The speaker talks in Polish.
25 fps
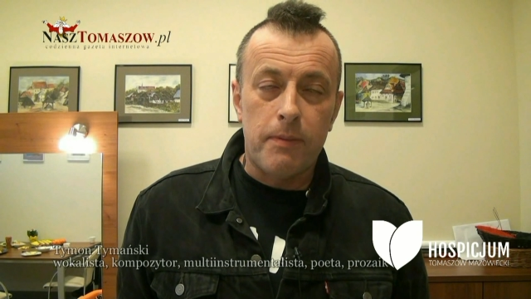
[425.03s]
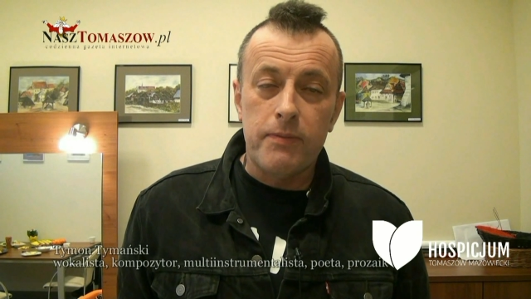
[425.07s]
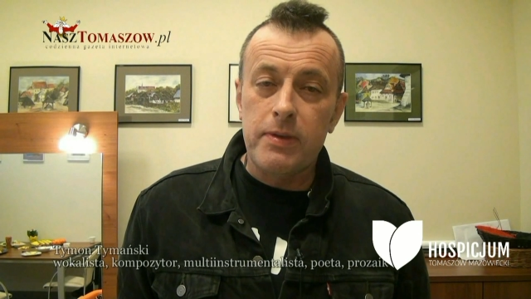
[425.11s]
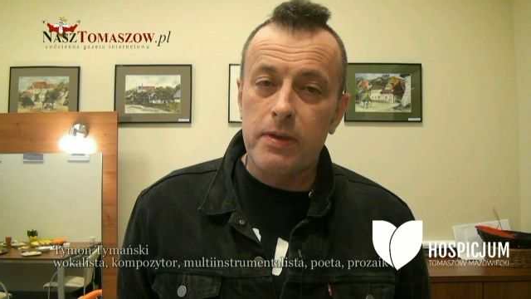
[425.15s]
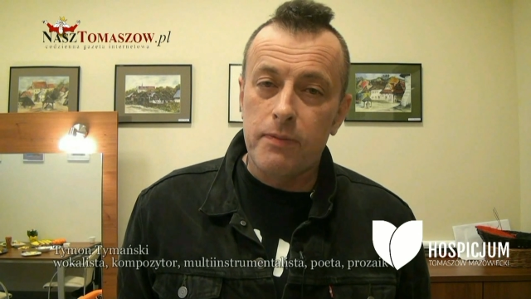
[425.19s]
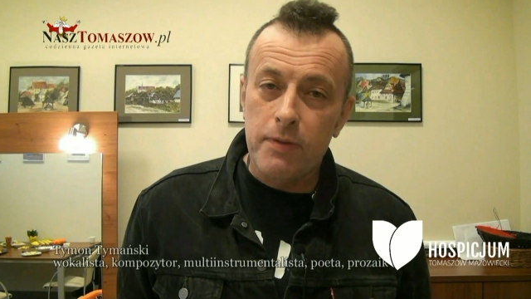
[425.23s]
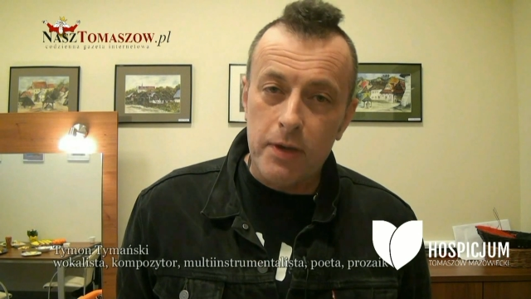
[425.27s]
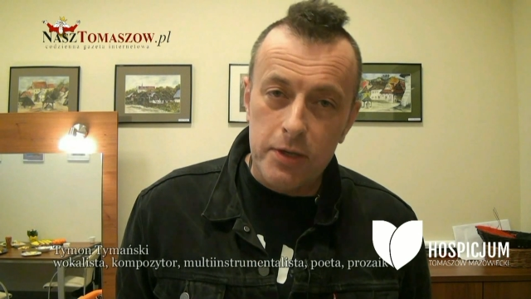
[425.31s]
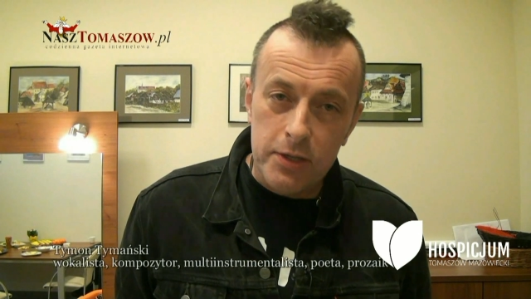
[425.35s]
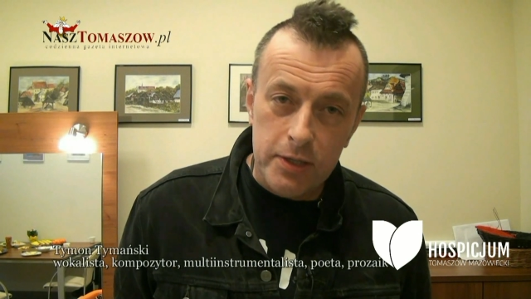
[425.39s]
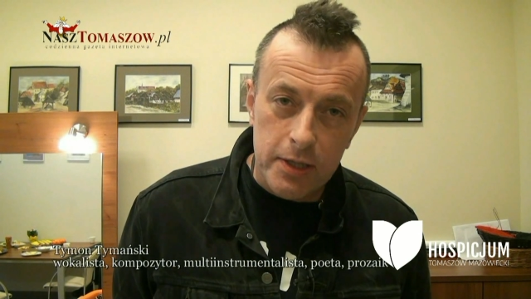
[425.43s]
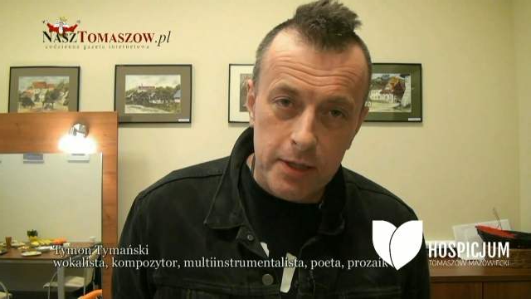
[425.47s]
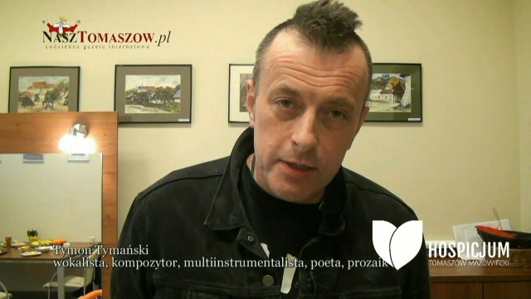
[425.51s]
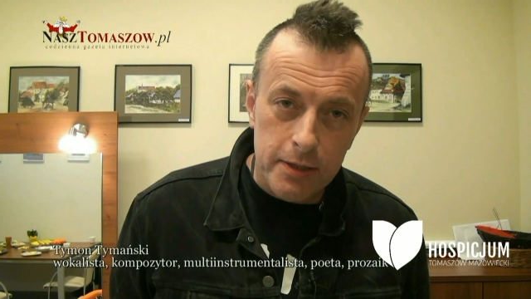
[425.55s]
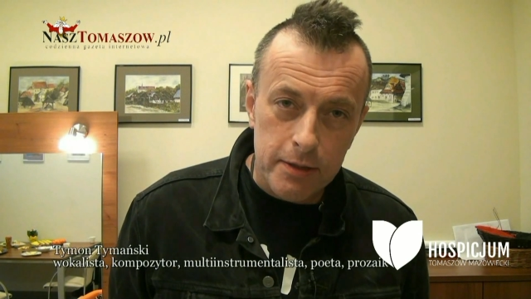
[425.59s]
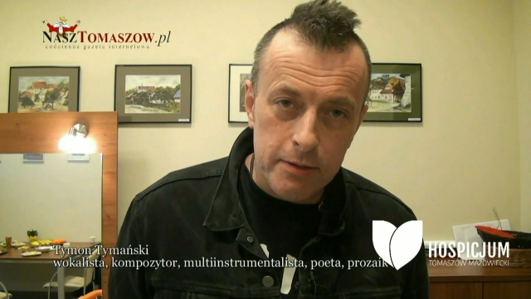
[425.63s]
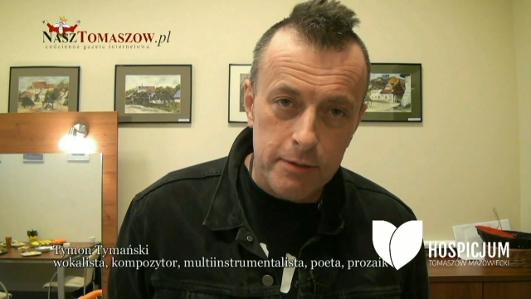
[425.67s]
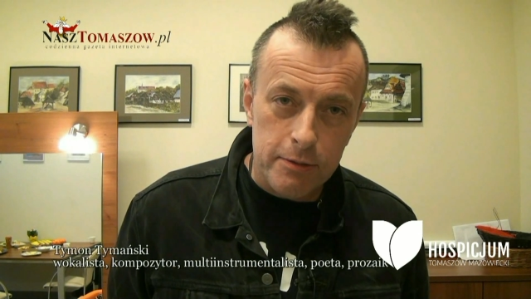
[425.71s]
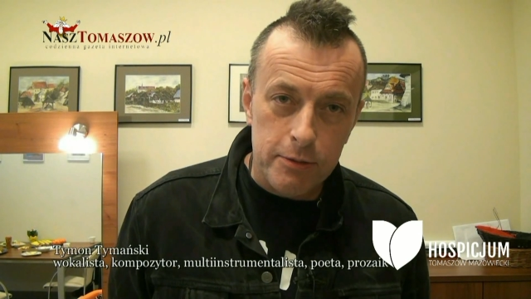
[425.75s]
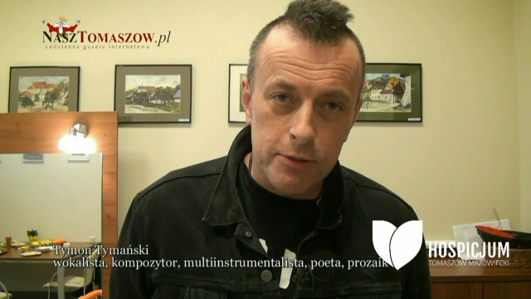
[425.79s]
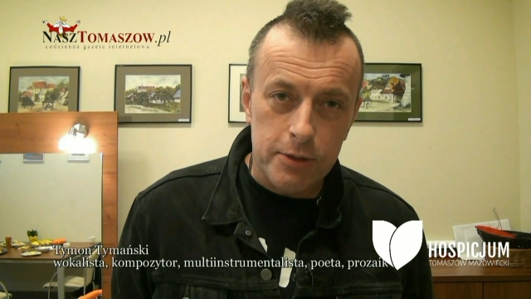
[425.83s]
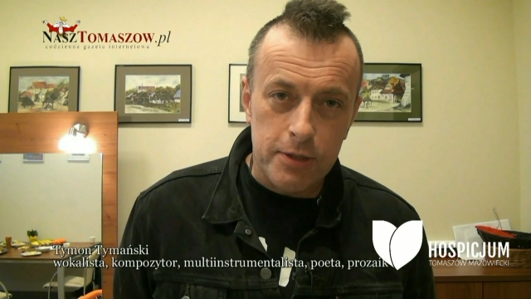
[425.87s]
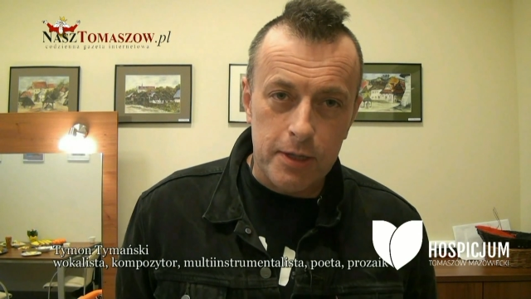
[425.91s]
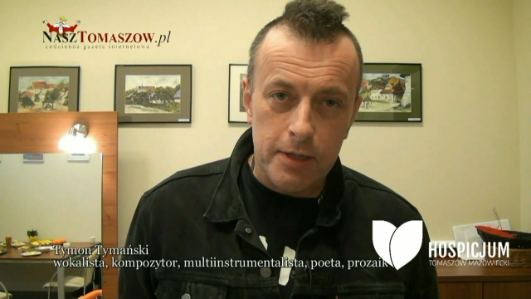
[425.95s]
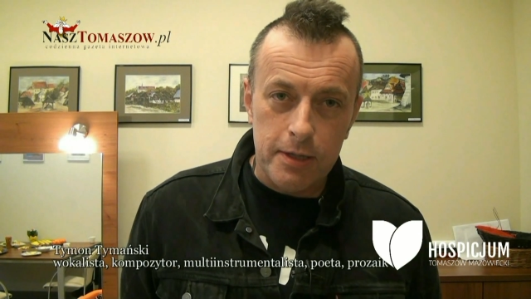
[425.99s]
pewnie
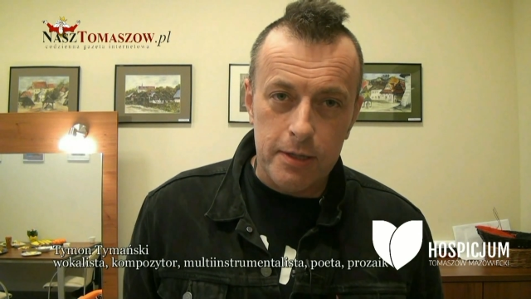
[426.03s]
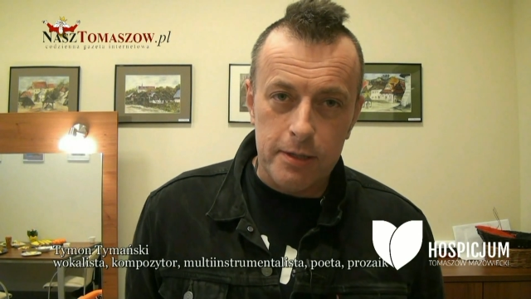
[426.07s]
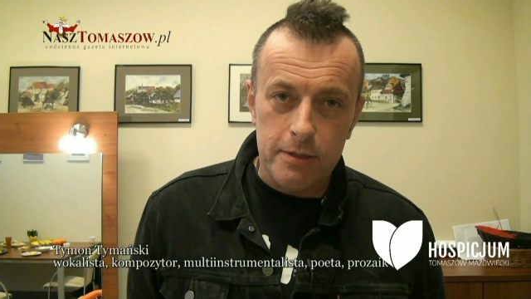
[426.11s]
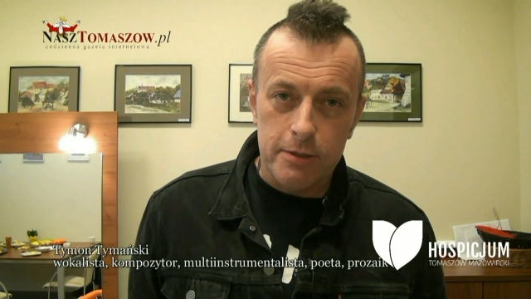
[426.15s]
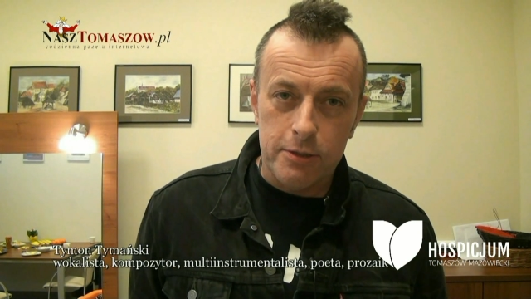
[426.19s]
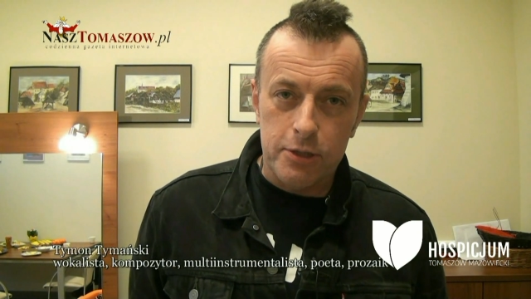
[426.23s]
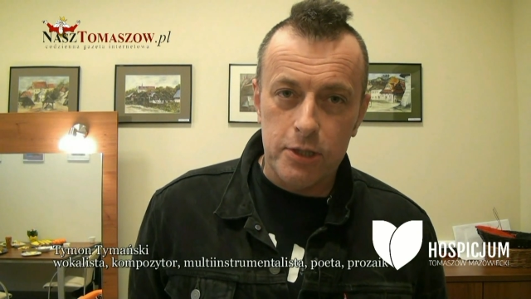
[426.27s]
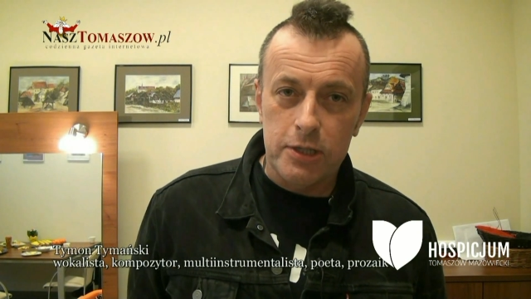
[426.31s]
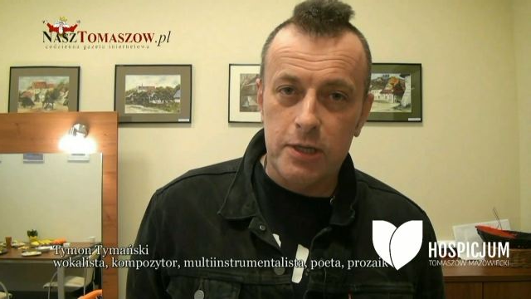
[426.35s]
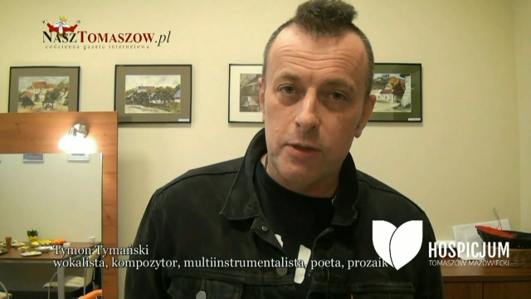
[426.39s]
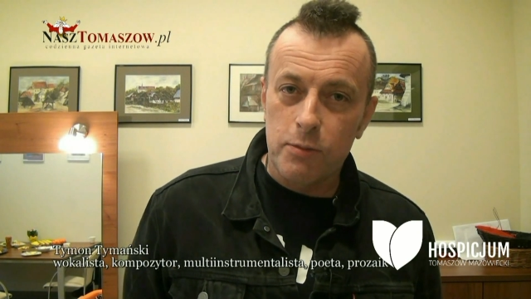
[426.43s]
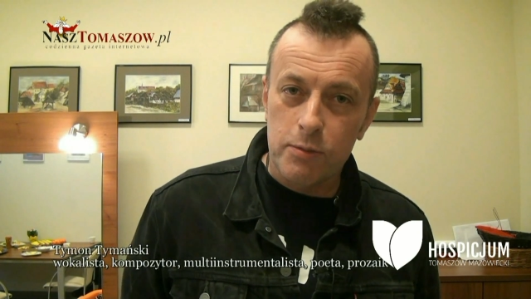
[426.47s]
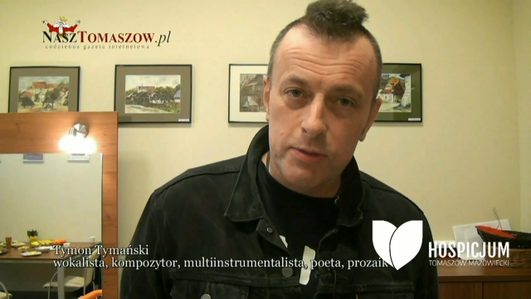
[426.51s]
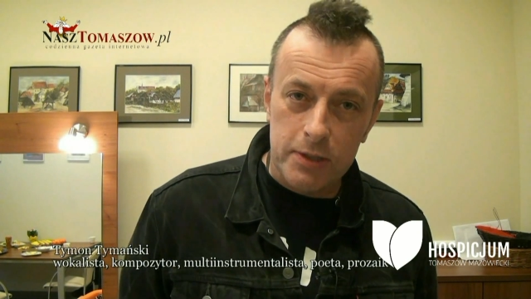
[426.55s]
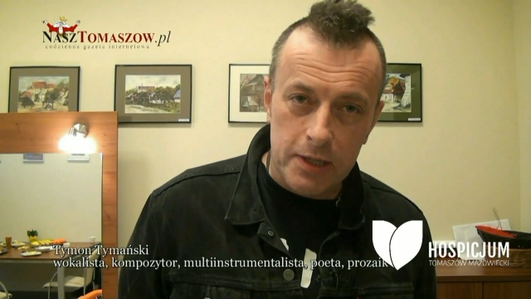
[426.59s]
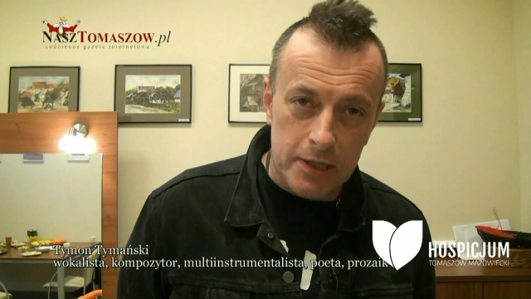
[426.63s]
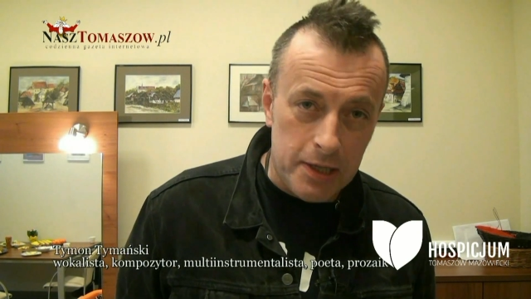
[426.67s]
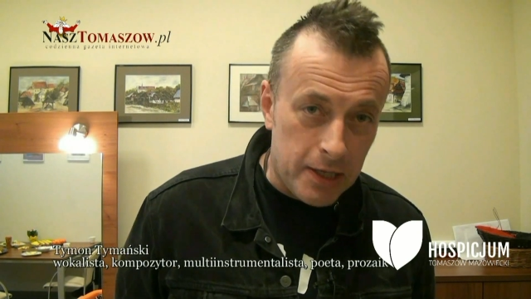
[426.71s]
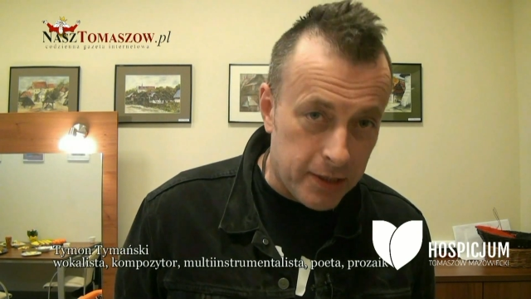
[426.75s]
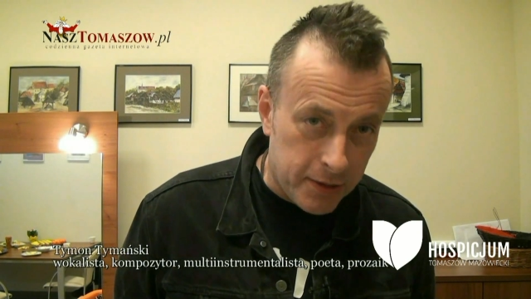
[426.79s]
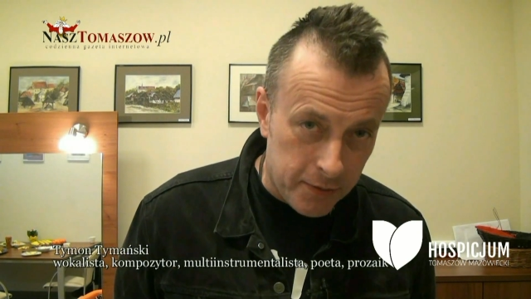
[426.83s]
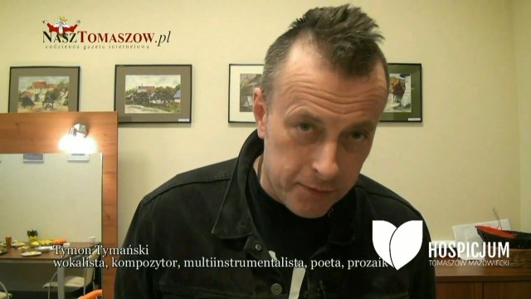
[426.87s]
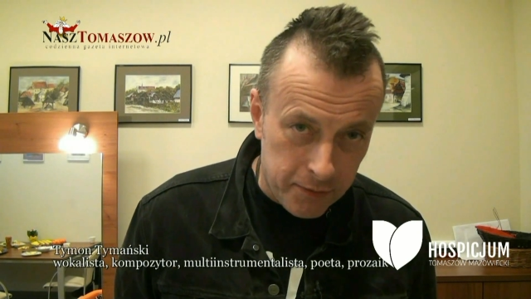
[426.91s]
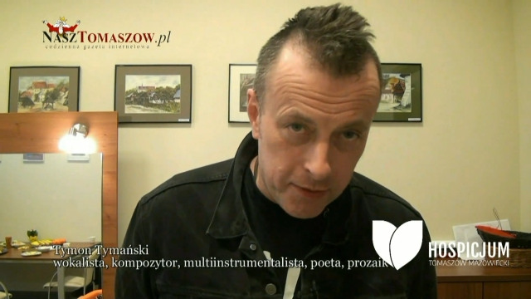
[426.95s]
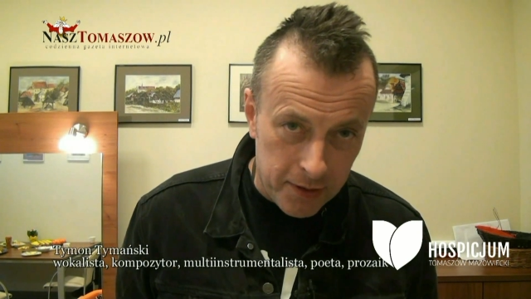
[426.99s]
wiecie, że życie
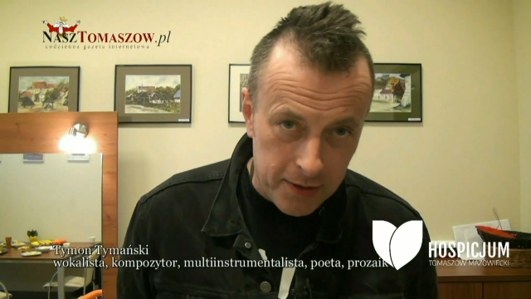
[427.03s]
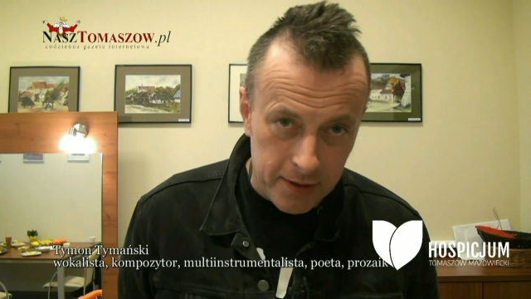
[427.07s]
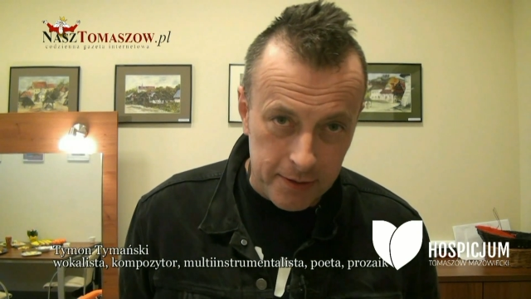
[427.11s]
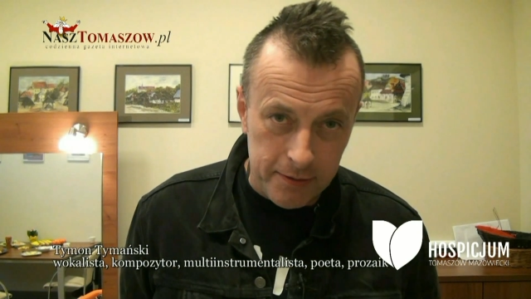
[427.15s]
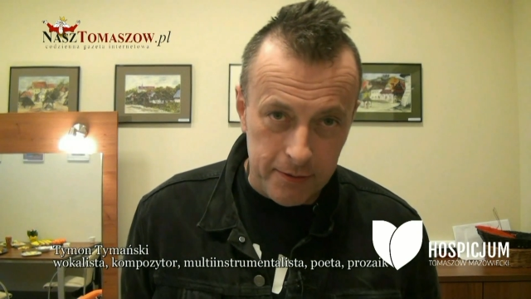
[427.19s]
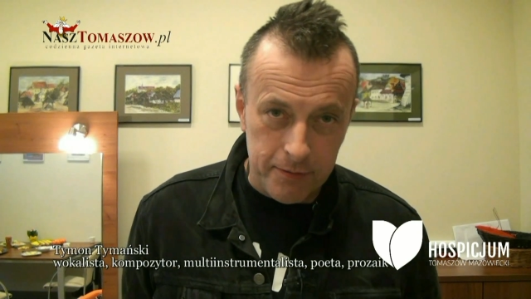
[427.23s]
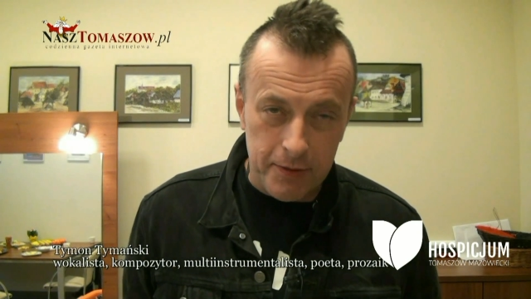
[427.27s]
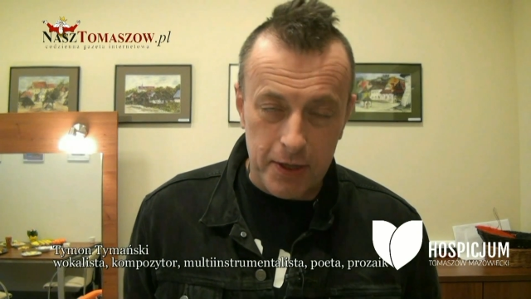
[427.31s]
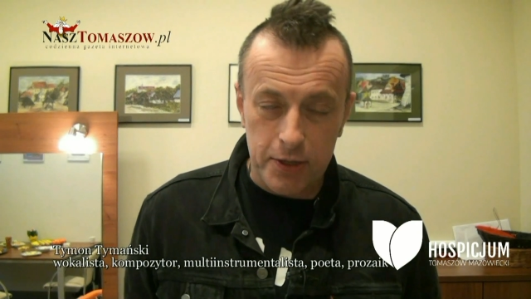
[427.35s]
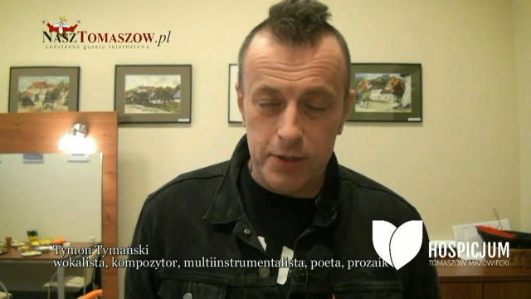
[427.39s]
ludzkie nie trwa